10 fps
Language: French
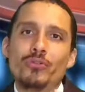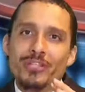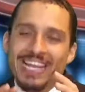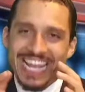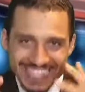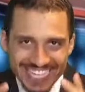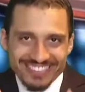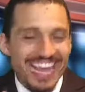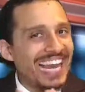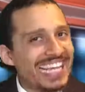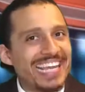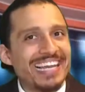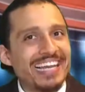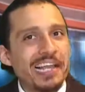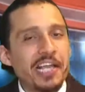la date à
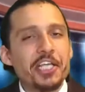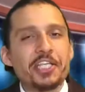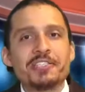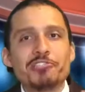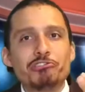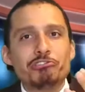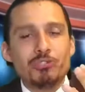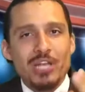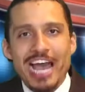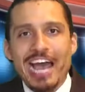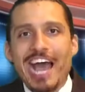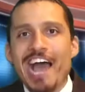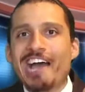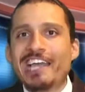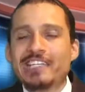laquelle cela
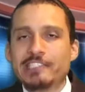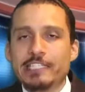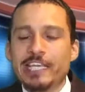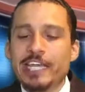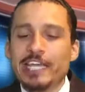a été